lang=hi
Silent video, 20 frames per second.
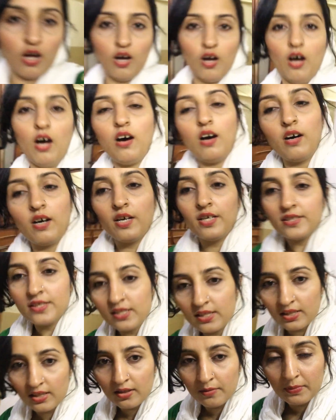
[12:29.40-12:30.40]
और
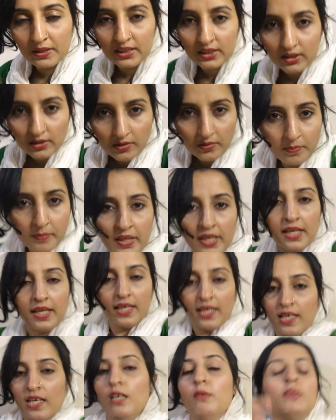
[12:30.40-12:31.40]
जी बस
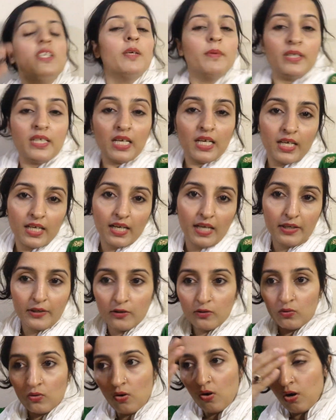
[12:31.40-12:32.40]
मैं अभी अभी घर आई
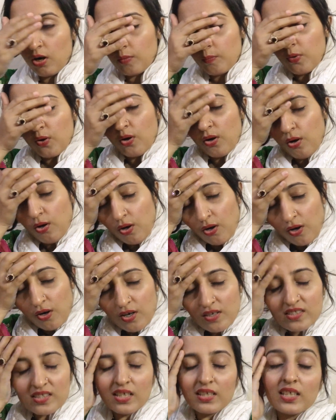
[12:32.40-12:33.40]
हूँ और
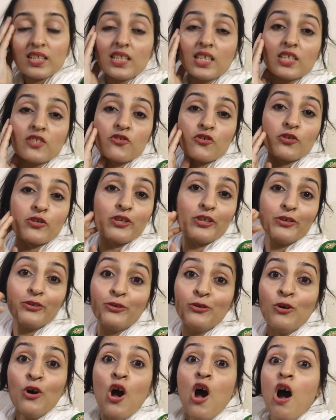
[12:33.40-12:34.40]
बहुत ज़्यादा थक चुकी
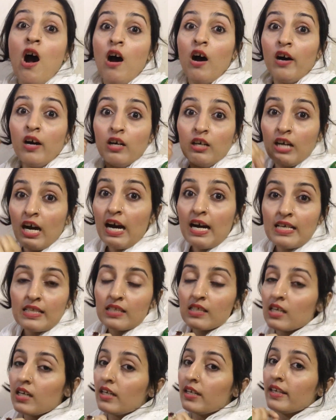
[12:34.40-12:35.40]
हूँ और ख़ास
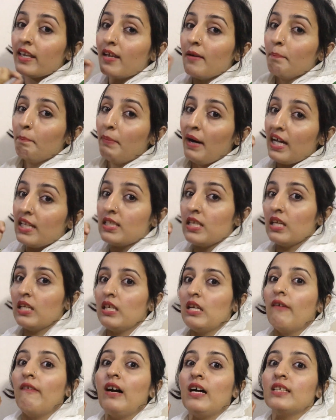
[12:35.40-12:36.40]
कर ये बाजे
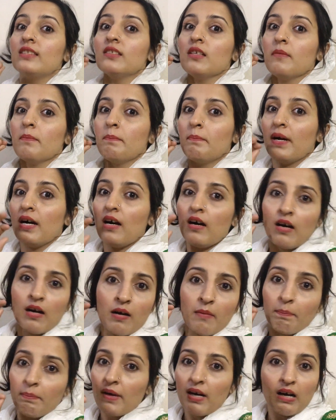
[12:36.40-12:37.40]
की आवाज़ें
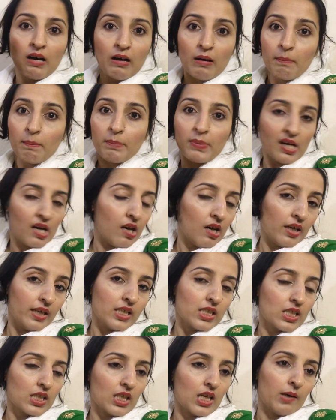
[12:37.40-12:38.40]
बा पा पा
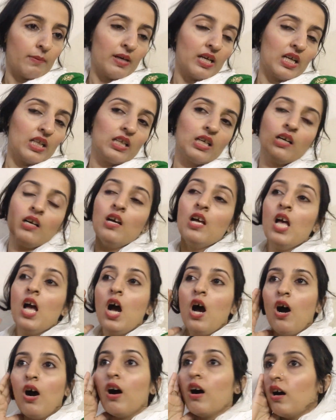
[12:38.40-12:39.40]
ने सताब आ रहा था
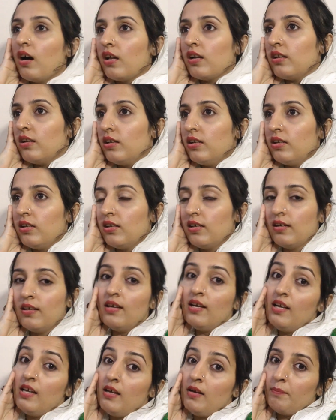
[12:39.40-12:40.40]
और
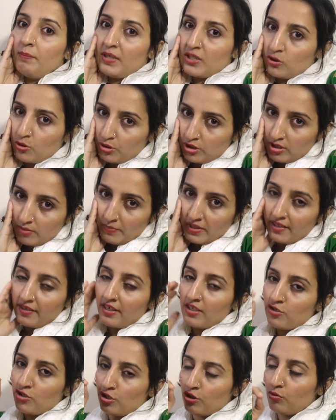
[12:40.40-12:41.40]
बस थोड़ी देर में
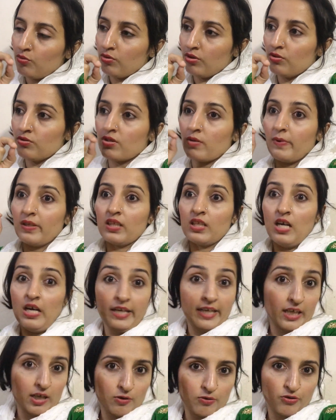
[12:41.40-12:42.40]
रेस्ट करूँगी उसके बाद
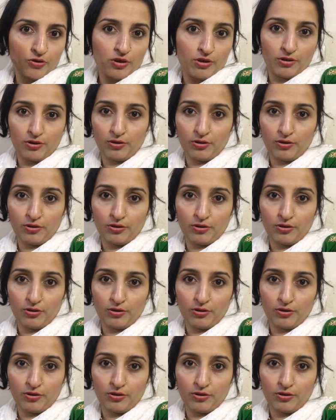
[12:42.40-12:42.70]
खाने का कुछ कर